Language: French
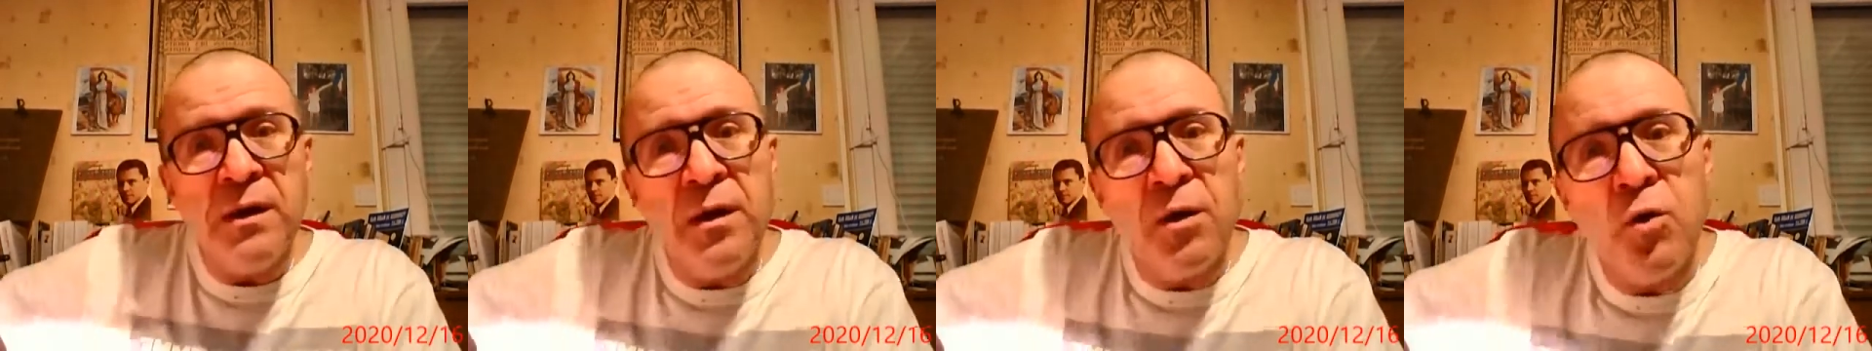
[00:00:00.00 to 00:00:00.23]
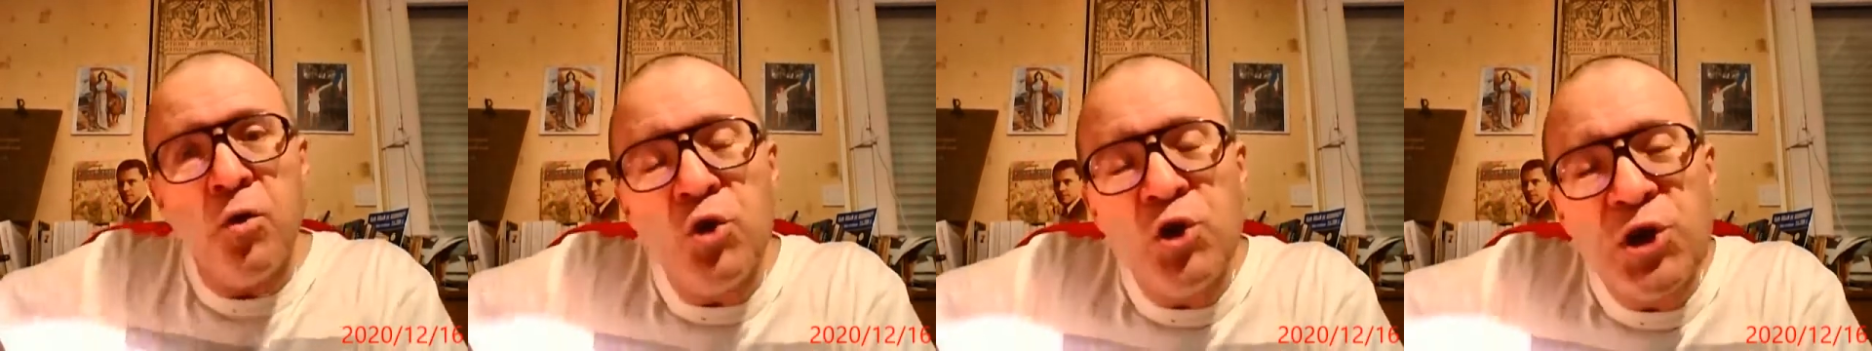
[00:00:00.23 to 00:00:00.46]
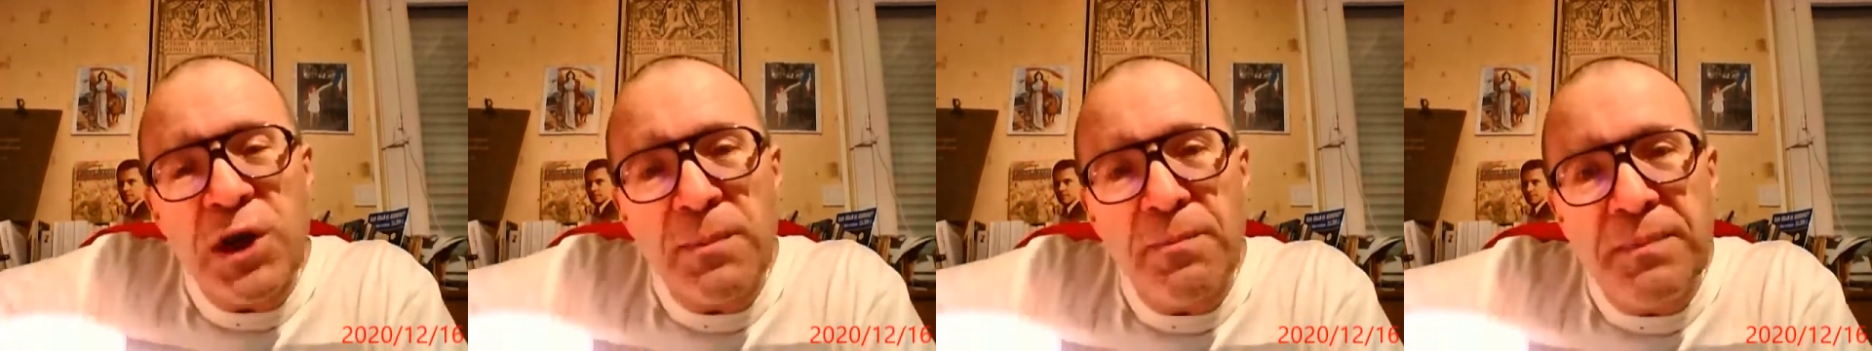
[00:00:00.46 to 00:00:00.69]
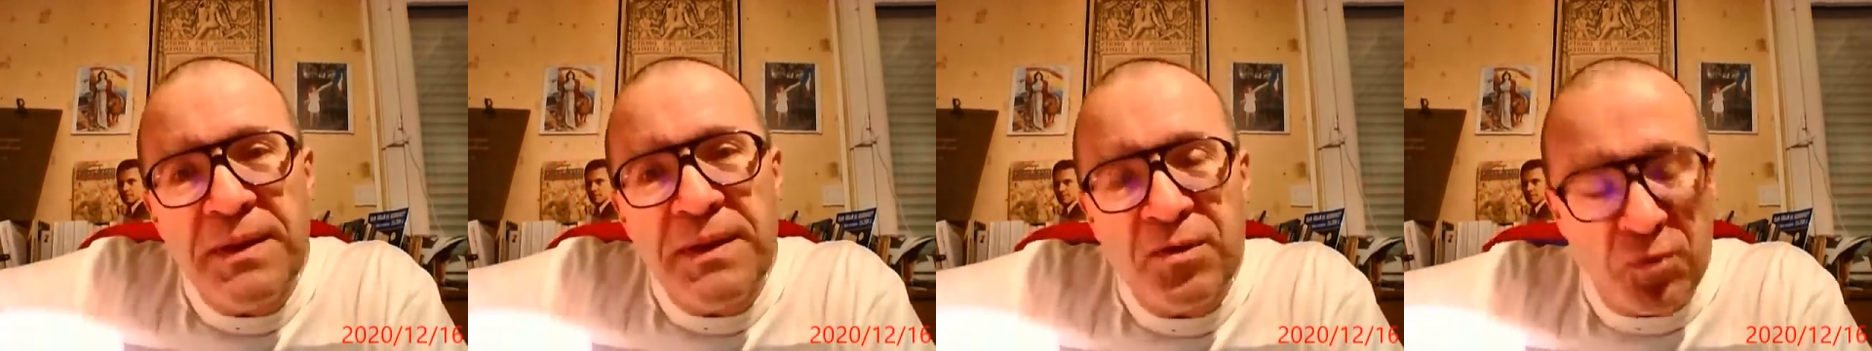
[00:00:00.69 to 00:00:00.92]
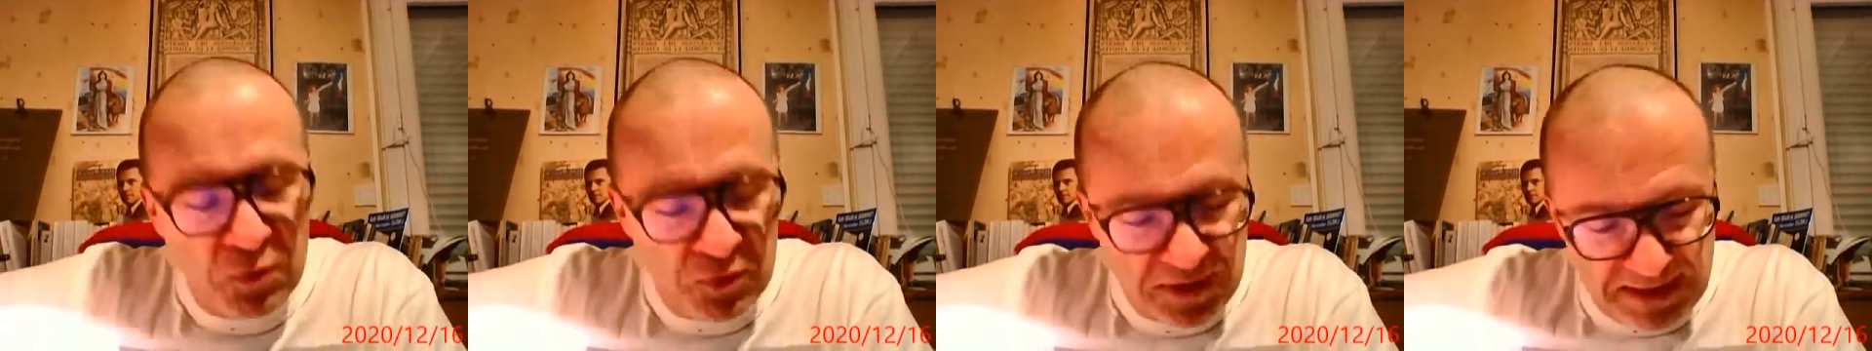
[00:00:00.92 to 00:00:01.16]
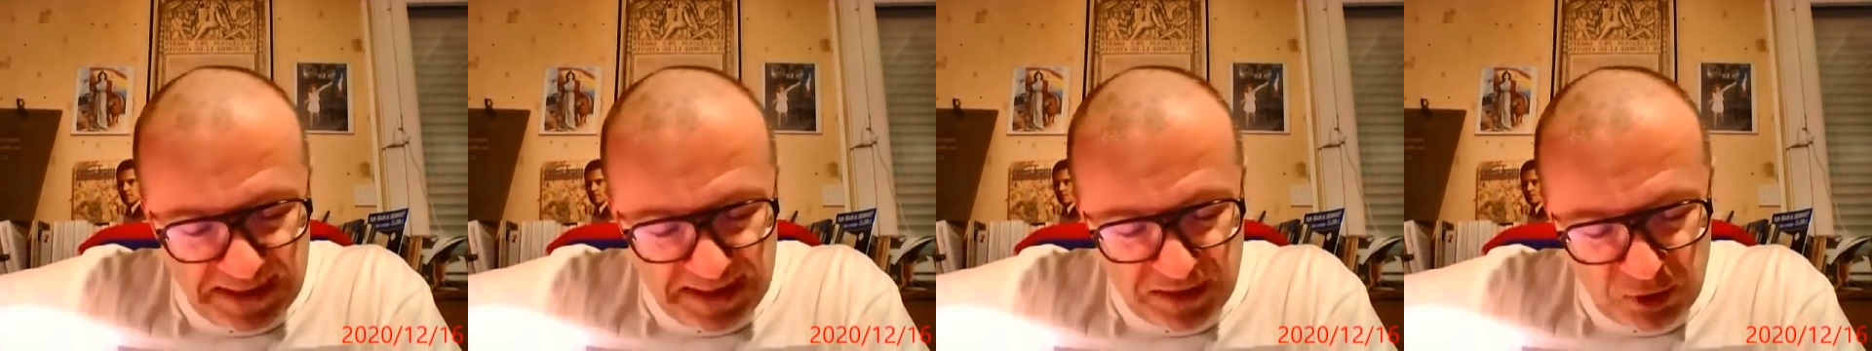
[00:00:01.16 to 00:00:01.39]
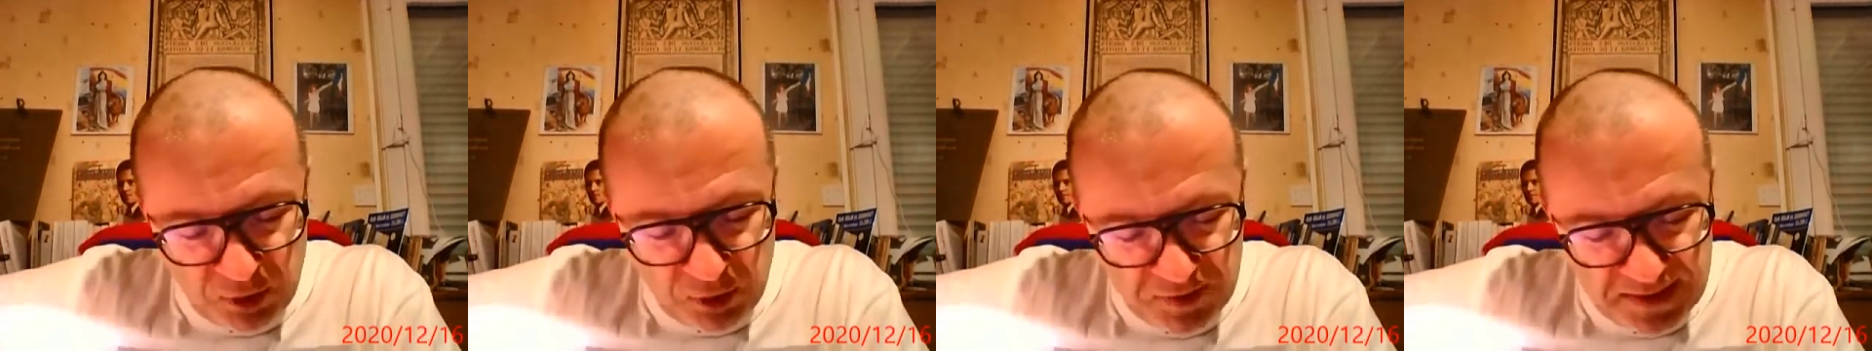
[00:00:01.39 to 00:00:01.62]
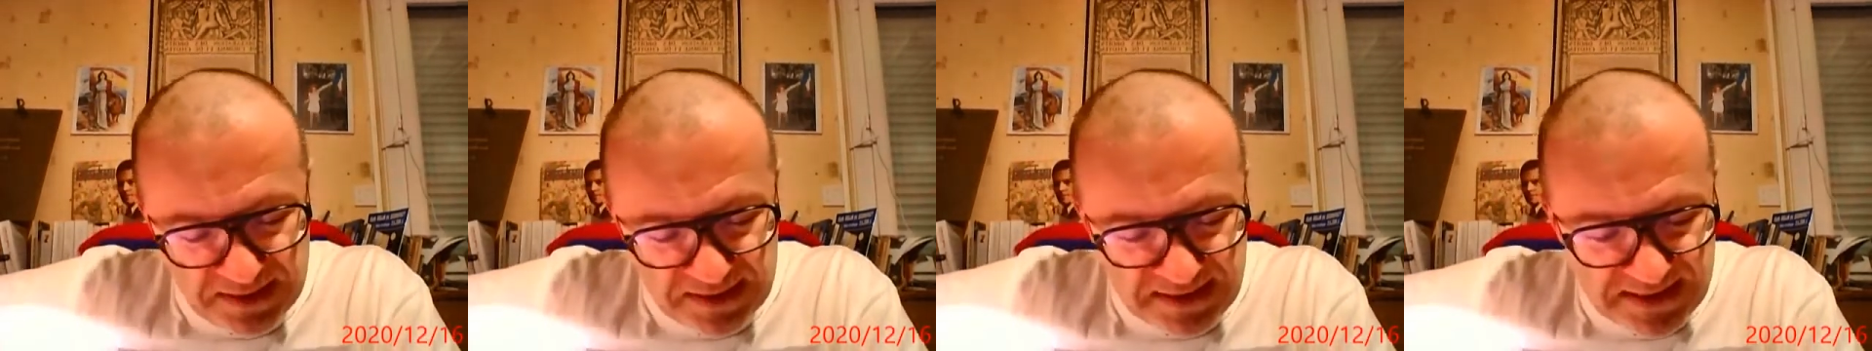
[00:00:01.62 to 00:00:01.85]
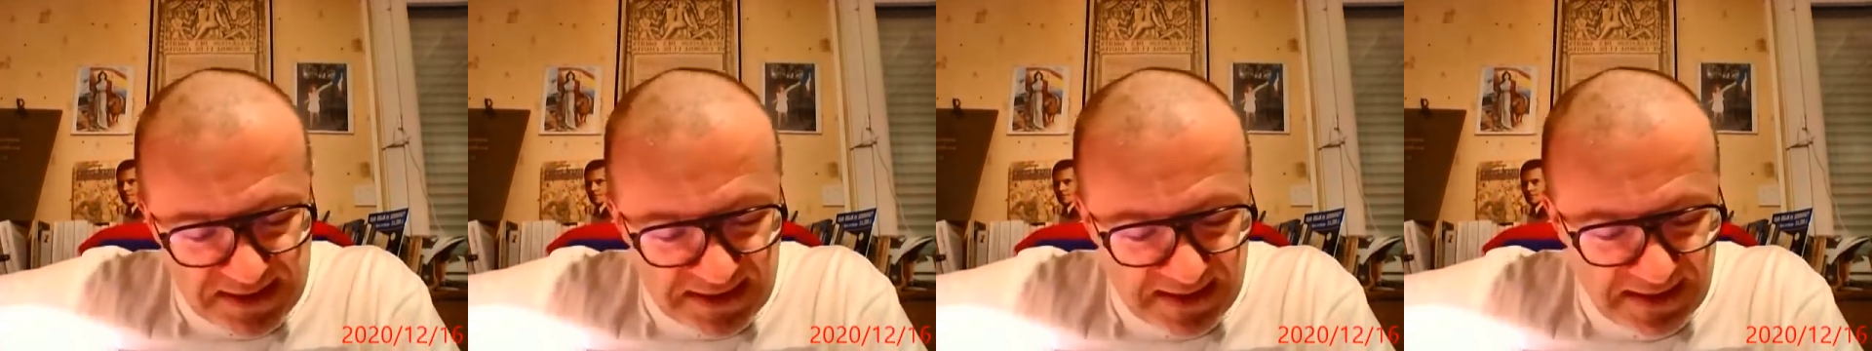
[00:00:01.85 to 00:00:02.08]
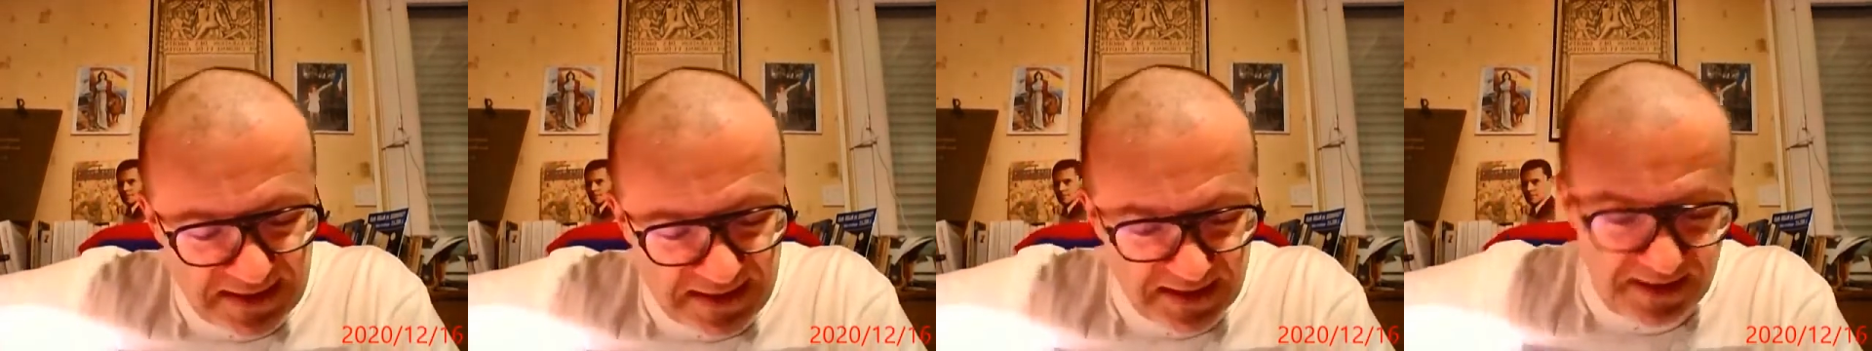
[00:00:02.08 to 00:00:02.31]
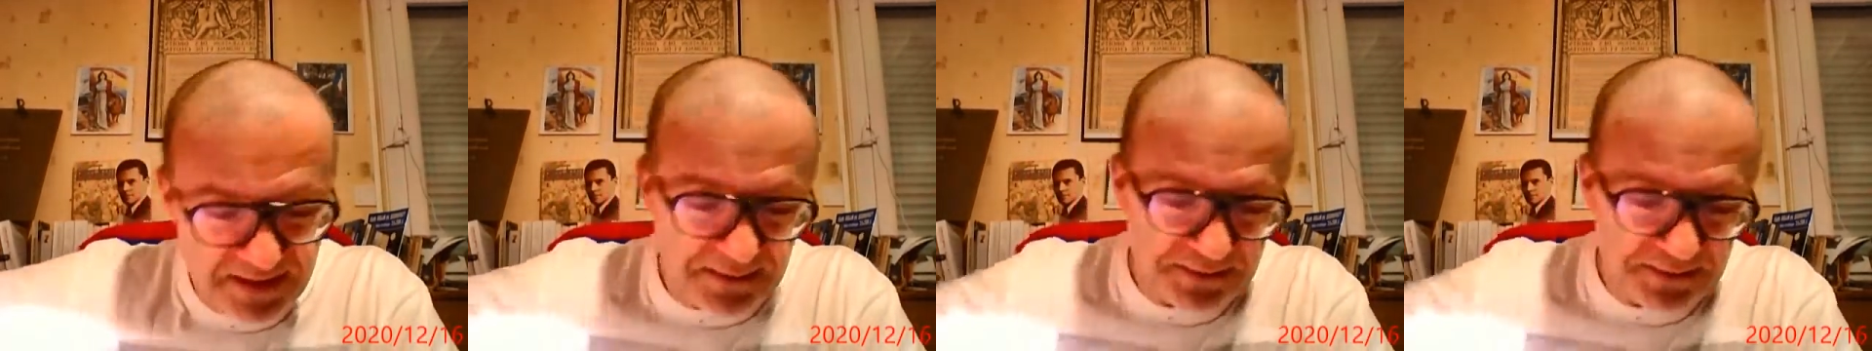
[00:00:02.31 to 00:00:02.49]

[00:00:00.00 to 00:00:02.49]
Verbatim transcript: Le chapitre 85.